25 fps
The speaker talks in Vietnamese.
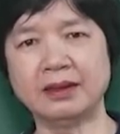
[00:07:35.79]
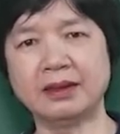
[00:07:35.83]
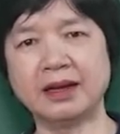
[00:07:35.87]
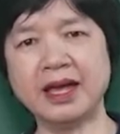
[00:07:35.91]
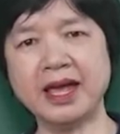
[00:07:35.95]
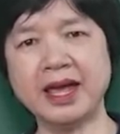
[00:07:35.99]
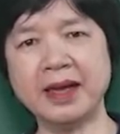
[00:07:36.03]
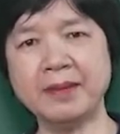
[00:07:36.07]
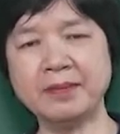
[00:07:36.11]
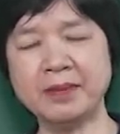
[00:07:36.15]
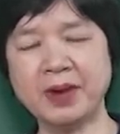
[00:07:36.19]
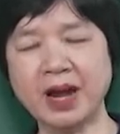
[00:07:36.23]

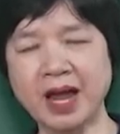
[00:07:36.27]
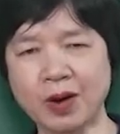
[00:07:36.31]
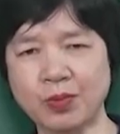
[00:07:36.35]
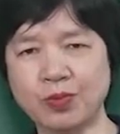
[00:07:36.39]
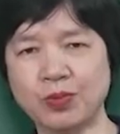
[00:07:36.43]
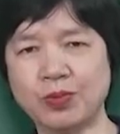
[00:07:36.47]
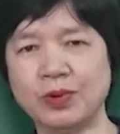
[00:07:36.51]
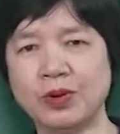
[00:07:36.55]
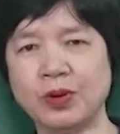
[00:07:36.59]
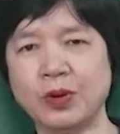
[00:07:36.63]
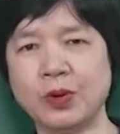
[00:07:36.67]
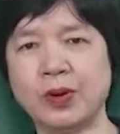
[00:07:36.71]
các em
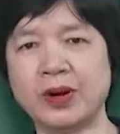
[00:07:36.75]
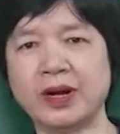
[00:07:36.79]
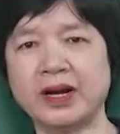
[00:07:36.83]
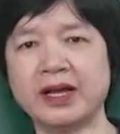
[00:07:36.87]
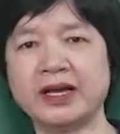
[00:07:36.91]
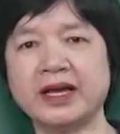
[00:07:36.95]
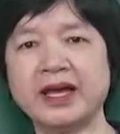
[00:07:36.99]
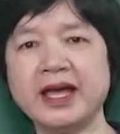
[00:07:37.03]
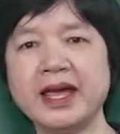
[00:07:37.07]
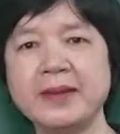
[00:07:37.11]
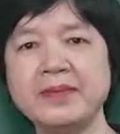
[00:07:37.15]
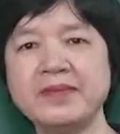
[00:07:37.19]
đọc hoặc
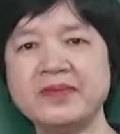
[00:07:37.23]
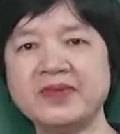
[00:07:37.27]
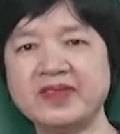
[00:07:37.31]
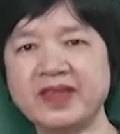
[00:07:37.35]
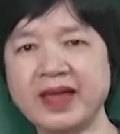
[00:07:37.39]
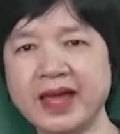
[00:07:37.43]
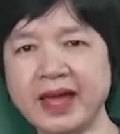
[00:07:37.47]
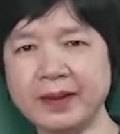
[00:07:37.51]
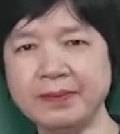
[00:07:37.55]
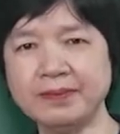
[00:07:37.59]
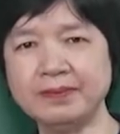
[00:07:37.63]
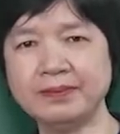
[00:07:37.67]
là các em
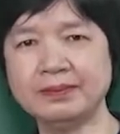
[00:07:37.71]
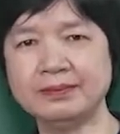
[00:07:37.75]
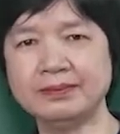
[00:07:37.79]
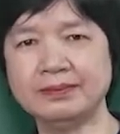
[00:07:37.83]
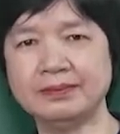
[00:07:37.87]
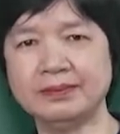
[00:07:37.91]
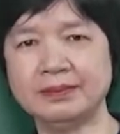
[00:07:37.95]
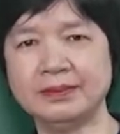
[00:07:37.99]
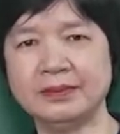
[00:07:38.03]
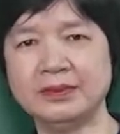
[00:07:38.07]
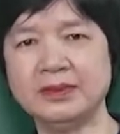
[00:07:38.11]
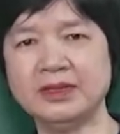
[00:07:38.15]
xem
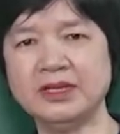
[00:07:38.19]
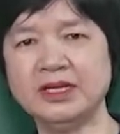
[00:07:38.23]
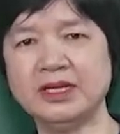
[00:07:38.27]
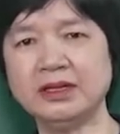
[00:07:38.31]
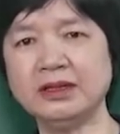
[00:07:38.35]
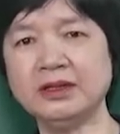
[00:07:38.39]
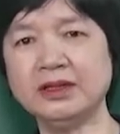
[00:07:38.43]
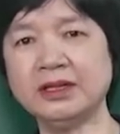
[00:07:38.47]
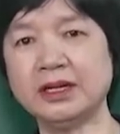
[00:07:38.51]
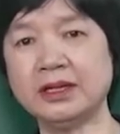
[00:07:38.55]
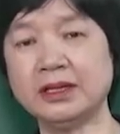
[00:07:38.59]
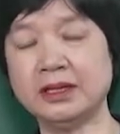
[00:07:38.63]

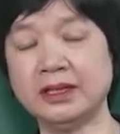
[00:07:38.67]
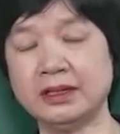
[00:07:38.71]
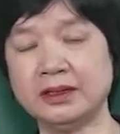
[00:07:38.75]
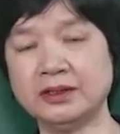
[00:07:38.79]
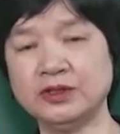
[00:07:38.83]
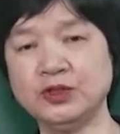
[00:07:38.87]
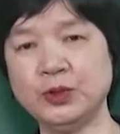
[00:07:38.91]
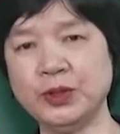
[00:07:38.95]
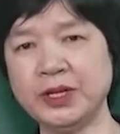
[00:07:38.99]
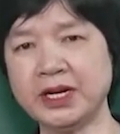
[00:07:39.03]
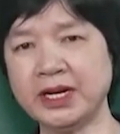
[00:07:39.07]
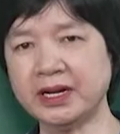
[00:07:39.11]
những
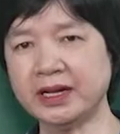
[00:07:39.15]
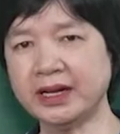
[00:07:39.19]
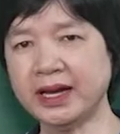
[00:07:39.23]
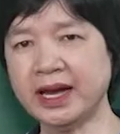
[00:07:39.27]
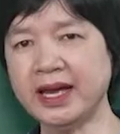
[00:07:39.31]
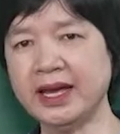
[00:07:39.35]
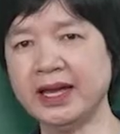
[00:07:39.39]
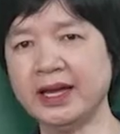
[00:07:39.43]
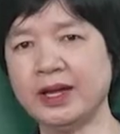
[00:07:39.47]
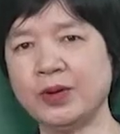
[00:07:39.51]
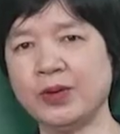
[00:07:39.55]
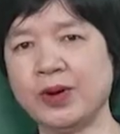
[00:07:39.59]
cái chuyện
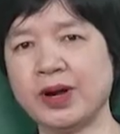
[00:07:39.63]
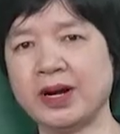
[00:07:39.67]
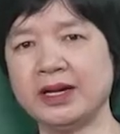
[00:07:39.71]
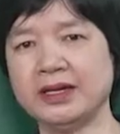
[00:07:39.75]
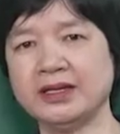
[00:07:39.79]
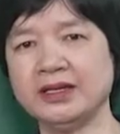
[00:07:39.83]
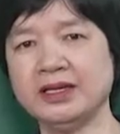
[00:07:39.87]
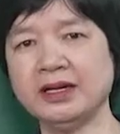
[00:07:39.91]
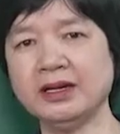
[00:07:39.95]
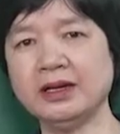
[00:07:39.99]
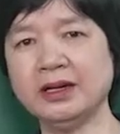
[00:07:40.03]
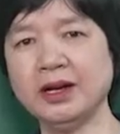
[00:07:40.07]
kể hoặc
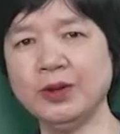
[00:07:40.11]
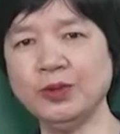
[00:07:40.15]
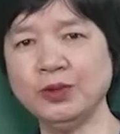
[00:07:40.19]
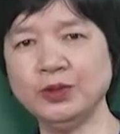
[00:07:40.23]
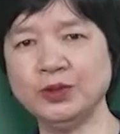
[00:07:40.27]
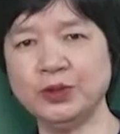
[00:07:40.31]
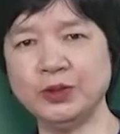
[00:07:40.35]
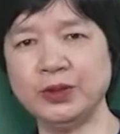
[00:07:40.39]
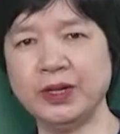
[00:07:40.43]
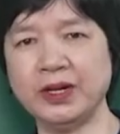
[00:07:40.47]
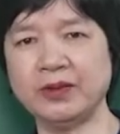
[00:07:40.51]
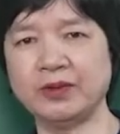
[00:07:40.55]
là những
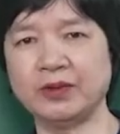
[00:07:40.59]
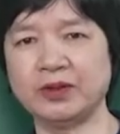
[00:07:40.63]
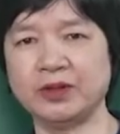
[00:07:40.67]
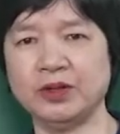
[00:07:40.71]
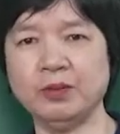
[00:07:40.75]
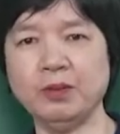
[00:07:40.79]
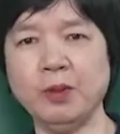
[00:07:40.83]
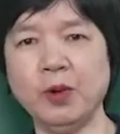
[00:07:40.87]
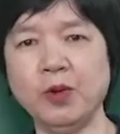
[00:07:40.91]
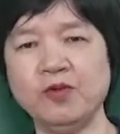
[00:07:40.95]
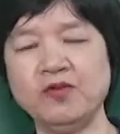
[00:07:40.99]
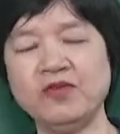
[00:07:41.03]
câu chuyện hoặc
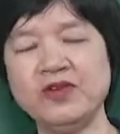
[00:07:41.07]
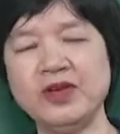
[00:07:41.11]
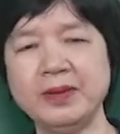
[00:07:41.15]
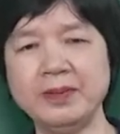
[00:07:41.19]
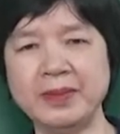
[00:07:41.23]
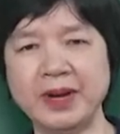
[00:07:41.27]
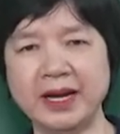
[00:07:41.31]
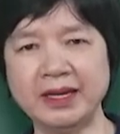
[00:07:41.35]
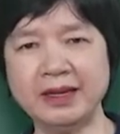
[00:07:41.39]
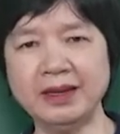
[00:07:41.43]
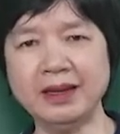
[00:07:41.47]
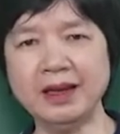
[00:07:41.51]
những bộ
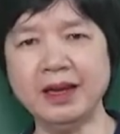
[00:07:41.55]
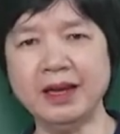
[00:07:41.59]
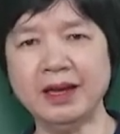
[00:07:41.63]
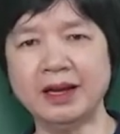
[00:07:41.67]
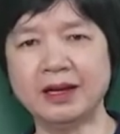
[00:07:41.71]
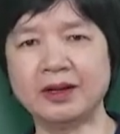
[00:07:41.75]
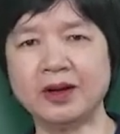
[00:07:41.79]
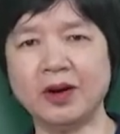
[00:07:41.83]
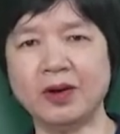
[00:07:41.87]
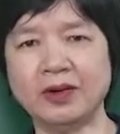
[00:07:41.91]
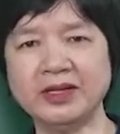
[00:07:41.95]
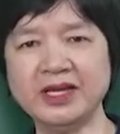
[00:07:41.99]
phim ấy
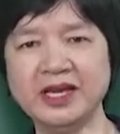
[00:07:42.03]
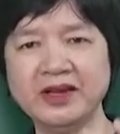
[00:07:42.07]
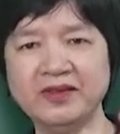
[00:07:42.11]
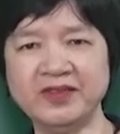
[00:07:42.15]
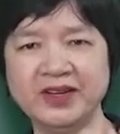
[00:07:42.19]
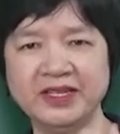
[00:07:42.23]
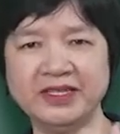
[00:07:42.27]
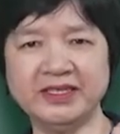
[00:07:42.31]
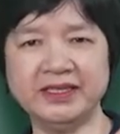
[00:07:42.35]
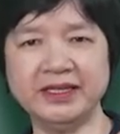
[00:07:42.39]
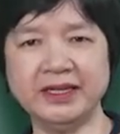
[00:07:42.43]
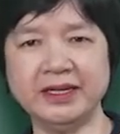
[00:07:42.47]
có nhân
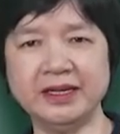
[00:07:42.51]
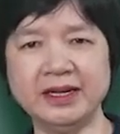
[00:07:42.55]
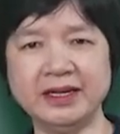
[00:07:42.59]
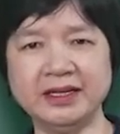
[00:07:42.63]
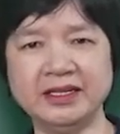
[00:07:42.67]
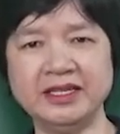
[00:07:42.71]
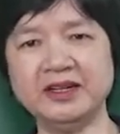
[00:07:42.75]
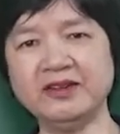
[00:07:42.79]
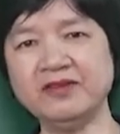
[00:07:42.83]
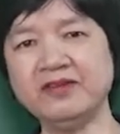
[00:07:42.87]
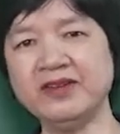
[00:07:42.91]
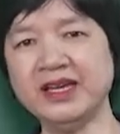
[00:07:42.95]
vật chính là
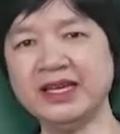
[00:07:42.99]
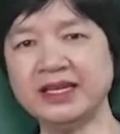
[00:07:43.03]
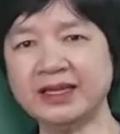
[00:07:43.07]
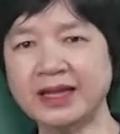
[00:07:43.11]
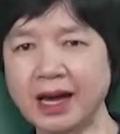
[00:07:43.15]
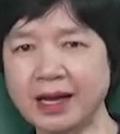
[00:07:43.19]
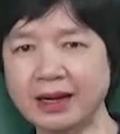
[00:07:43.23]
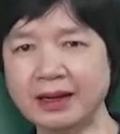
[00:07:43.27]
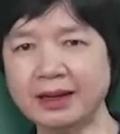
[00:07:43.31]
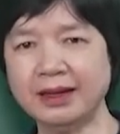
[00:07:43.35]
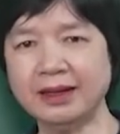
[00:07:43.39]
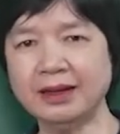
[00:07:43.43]
những vị
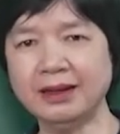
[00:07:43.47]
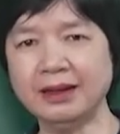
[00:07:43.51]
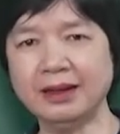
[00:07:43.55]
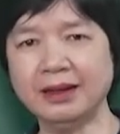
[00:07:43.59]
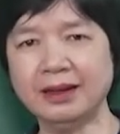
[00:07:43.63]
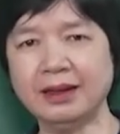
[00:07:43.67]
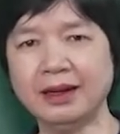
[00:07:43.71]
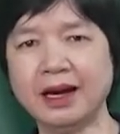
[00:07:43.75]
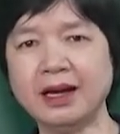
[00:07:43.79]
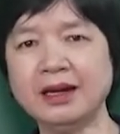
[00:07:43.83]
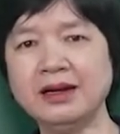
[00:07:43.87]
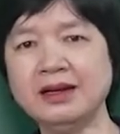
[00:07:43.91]
thần ấy,
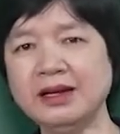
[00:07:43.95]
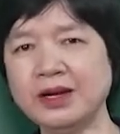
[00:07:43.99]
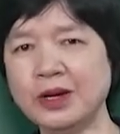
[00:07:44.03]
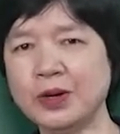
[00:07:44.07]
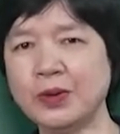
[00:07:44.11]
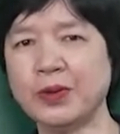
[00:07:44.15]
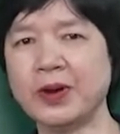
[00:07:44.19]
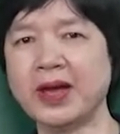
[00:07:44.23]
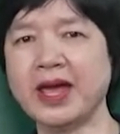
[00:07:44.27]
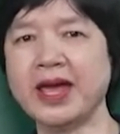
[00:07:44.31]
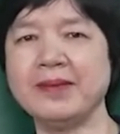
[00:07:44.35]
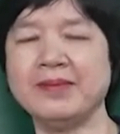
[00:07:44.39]
ấn
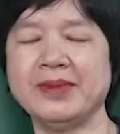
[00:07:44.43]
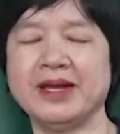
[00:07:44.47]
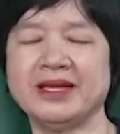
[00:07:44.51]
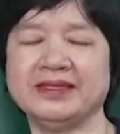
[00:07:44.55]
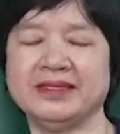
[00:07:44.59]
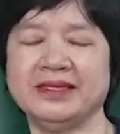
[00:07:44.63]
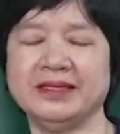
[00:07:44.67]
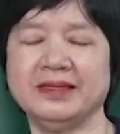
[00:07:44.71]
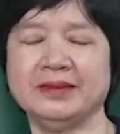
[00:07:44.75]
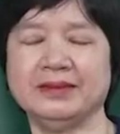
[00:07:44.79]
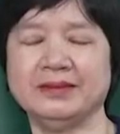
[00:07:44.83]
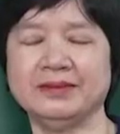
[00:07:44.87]
tượng của em là
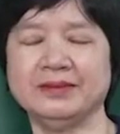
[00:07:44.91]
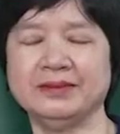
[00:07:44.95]
gì?